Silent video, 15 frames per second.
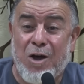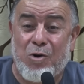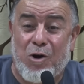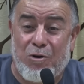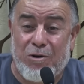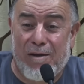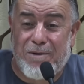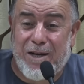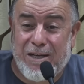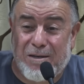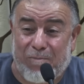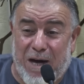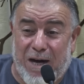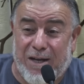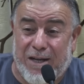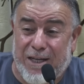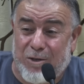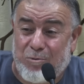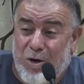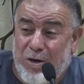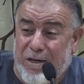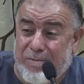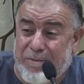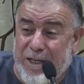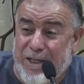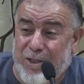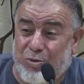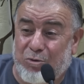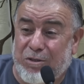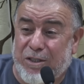وعلماء البحرين وعلماء
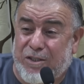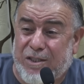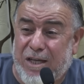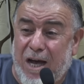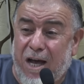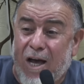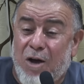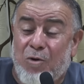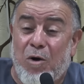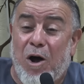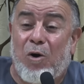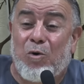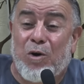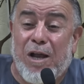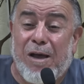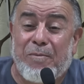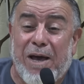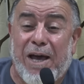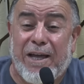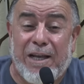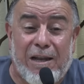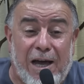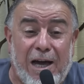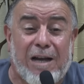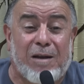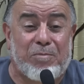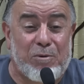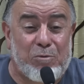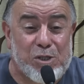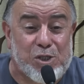اندونيسيا وعلماء
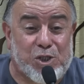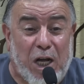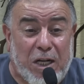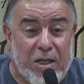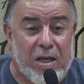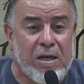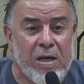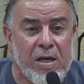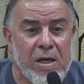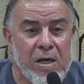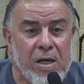الغرب والشرق